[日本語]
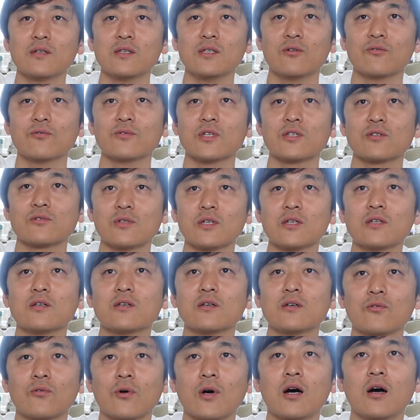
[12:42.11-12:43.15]
いろんな人で
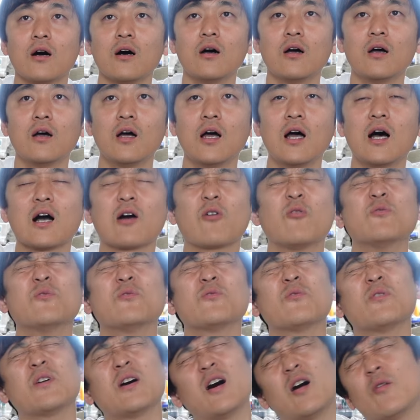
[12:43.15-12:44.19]
とかあこ
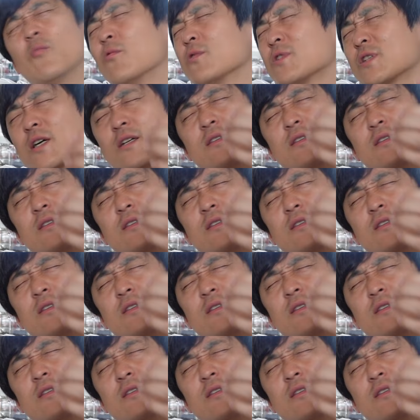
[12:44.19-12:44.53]
の動画はもう仕